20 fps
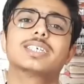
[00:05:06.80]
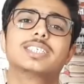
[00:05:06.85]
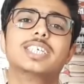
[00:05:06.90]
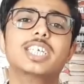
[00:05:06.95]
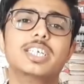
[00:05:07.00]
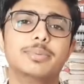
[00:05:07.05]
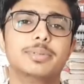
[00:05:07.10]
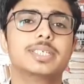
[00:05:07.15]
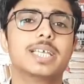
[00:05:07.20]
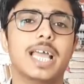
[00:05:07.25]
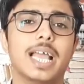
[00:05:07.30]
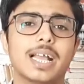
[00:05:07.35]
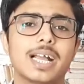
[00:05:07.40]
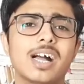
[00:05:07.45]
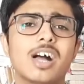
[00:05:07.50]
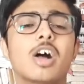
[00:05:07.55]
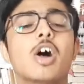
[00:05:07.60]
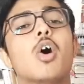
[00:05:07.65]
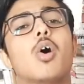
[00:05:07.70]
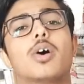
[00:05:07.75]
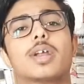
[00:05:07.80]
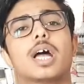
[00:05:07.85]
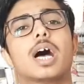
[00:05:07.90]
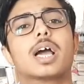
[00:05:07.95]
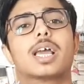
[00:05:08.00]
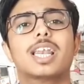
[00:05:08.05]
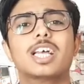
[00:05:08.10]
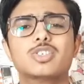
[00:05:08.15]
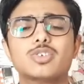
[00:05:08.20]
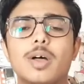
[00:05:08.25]
का सीट भी जाएगा और
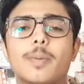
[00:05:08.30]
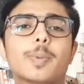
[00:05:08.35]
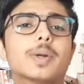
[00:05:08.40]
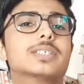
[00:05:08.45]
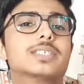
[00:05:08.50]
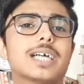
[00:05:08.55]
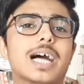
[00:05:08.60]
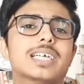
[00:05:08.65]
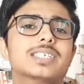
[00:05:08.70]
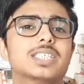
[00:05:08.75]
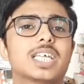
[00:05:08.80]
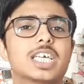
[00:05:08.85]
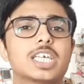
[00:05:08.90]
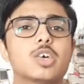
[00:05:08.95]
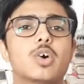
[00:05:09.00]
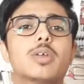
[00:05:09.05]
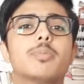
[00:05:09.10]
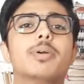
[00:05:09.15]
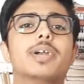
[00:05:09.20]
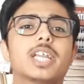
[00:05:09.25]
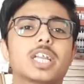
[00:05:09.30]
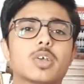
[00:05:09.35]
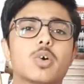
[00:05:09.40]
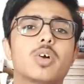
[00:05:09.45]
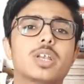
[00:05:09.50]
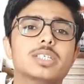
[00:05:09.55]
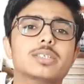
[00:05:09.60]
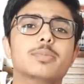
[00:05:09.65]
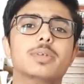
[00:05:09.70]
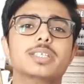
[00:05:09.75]
अगला जो आपका चांस था कि और बेटर
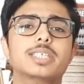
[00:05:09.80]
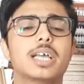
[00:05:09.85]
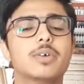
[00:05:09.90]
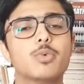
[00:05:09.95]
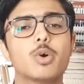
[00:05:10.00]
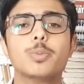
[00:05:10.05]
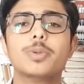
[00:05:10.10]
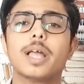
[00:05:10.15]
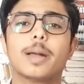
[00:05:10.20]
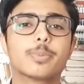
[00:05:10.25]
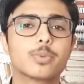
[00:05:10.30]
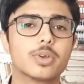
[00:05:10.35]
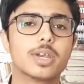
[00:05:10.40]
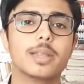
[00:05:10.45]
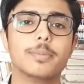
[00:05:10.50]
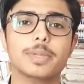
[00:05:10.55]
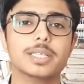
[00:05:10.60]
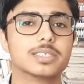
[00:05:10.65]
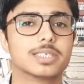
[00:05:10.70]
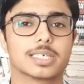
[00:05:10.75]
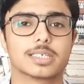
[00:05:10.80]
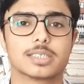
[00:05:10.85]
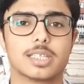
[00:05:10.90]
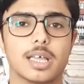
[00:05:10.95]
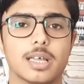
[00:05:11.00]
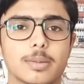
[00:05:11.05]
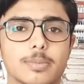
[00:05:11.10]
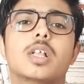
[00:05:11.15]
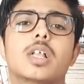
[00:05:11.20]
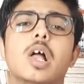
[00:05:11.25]
कॉलेज मिल जाए वो भी आपको नहीं मिल
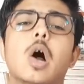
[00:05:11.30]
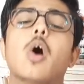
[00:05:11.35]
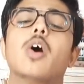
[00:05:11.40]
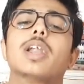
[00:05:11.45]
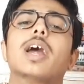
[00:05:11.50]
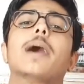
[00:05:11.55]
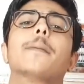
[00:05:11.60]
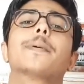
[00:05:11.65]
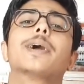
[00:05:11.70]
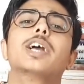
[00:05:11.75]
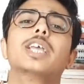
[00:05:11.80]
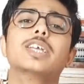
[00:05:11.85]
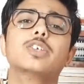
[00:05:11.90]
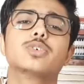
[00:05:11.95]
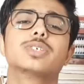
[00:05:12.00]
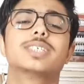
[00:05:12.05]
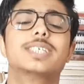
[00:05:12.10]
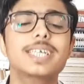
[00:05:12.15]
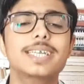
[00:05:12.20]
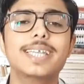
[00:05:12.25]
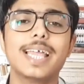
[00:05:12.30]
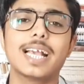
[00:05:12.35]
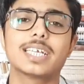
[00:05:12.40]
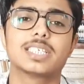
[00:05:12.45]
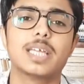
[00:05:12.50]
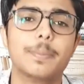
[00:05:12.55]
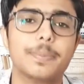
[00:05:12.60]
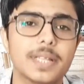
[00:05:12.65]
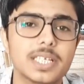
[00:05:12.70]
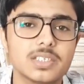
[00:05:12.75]
सकता है और आपका ये जो सीट
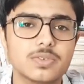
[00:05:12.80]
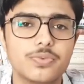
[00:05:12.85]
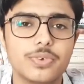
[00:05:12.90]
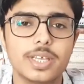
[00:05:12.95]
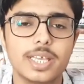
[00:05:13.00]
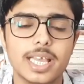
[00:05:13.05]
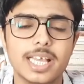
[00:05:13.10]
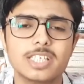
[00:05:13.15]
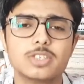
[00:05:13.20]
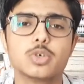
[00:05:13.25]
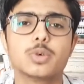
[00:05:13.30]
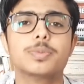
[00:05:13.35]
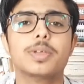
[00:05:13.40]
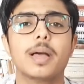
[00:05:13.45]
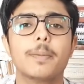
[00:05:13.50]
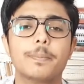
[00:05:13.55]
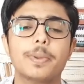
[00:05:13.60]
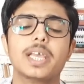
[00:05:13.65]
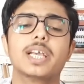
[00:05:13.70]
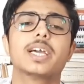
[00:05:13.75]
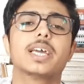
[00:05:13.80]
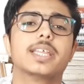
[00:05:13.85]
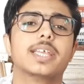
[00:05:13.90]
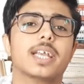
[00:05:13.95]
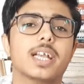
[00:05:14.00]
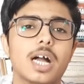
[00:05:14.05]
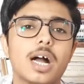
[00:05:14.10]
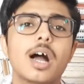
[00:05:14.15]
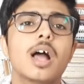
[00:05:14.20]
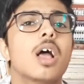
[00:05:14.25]
एक्सेप्टेंस फी है जो भी आप पे
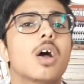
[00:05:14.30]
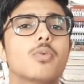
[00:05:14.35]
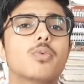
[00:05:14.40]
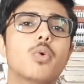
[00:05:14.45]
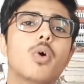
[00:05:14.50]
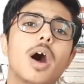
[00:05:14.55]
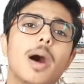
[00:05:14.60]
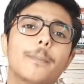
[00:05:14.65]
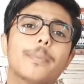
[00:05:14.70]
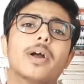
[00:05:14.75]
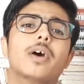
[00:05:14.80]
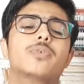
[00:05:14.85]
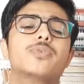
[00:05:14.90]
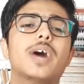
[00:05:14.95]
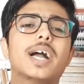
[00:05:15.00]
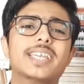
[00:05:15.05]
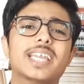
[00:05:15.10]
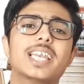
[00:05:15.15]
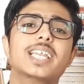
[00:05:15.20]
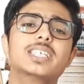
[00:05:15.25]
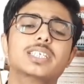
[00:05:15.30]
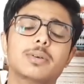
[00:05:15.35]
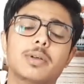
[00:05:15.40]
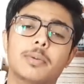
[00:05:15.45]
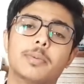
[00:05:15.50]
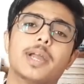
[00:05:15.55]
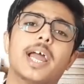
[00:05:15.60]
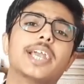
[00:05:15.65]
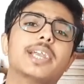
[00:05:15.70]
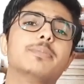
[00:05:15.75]
करिएगा वो आपका फाइनली जब
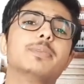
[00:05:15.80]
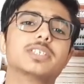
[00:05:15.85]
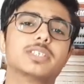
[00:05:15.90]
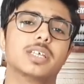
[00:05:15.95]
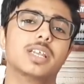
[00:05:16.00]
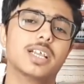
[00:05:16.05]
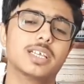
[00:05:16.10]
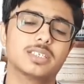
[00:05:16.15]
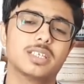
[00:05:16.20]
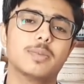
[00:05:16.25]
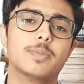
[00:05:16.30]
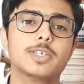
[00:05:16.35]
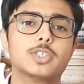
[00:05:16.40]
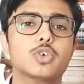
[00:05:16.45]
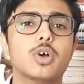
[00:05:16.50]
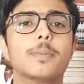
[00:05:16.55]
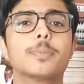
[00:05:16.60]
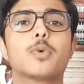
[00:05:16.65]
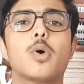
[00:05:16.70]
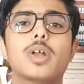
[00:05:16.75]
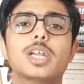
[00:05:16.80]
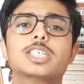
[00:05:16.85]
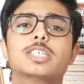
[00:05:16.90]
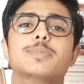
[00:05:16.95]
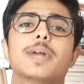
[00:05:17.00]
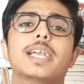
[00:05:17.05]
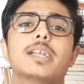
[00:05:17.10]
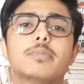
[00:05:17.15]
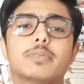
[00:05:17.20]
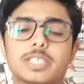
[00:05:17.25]
आपका एडमिशन के समय जब आप
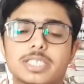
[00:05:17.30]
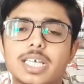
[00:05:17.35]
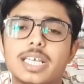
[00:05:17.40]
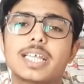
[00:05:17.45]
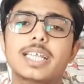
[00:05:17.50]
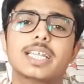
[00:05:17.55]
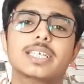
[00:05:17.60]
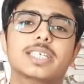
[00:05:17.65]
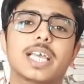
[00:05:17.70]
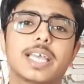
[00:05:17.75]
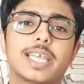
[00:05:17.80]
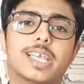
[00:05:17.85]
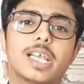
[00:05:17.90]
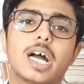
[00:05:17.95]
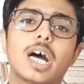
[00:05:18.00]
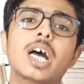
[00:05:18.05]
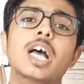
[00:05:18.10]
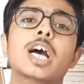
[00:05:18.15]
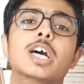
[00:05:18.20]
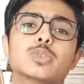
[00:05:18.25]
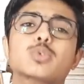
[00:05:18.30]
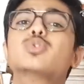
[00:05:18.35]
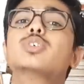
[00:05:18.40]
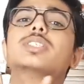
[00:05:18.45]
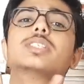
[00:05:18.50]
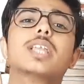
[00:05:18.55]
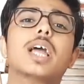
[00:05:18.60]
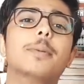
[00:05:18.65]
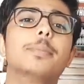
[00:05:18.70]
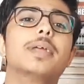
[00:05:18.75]
कॉलेज में एडमिशन लेने जाइएगा तो
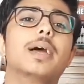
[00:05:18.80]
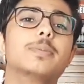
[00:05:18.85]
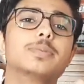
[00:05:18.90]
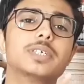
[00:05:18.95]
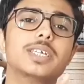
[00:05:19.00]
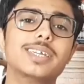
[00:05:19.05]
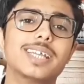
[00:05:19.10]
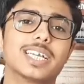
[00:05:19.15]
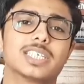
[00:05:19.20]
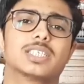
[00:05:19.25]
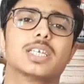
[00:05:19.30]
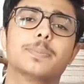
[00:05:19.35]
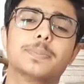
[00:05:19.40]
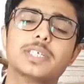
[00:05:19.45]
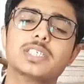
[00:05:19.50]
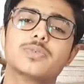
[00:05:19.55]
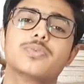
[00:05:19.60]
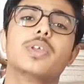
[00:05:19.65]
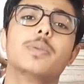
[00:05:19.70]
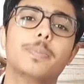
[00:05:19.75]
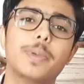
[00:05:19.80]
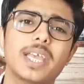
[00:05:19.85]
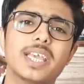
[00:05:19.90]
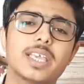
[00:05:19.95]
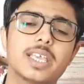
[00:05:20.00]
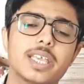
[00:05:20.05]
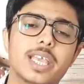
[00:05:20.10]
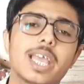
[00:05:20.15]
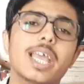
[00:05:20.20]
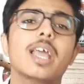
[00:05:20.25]
जितना भी आप सीट एक्सेप्टेंस फी पे
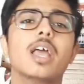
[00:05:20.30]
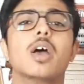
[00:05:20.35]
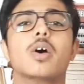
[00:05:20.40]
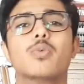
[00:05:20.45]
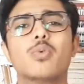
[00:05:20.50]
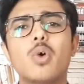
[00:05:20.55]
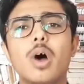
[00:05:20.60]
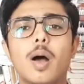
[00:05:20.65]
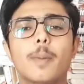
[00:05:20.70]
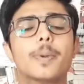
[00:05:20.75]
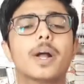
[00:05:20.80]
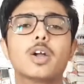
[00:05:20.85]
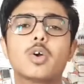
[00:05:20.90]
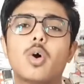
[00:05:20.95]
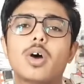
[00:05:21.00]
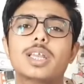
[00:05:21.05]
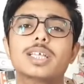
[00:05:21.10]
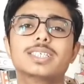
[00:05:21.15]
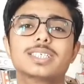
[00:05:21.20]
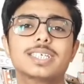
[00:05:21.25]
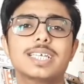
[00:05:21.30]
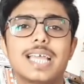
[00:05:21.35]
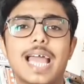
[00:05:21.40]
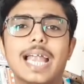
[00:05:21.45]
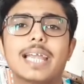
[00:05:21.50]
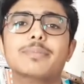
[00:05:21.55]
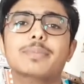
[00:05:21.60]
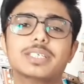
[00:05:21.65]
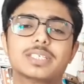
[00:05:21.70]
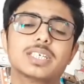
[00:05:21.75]
किए वो आपका कॉलेज के
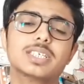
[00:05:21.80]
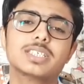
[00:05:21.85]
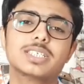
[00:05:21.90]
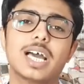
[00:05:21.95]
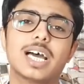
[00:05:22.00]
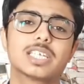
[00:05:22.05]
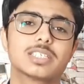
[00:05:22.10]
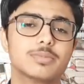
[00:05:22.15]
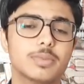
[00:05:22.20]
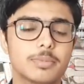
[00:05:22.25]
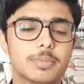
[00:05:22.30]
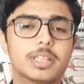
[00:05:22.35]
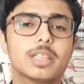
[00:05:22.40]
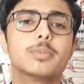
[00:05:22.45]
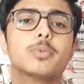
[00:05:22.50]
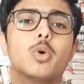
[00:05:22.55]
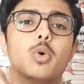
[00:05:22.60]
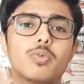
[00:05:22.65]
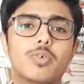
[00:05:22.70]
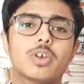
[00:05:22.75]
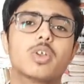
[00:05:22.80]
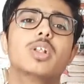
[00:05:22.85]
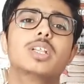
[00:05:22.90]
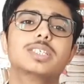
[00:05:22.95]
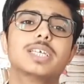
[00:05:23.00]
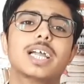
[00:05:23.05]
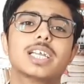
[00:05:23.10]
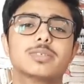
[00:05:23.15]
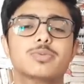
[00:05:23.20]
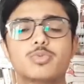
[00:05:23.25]
एडमिशन चार्ज में मतलब
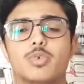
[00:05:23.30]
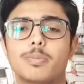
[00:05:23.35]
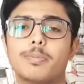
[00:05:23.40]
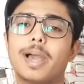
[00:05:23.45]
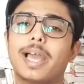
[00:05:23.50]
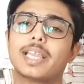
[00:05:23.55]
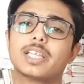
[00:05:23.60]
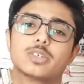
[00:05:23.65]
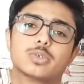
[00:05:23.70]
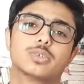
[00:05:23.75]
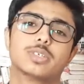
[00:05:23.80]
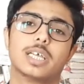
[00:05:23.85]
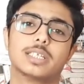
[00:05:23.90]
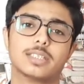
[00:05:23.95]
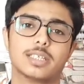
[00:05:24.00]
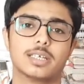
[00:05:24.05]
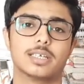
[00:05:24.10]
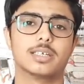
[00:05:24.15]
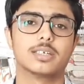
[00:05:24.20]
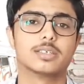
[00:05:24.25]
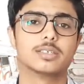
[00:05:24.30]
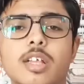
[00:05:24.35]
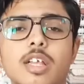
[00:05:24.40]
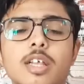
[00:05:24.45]
ओवरऑल चार्ज में वो मैनेज हो जाता है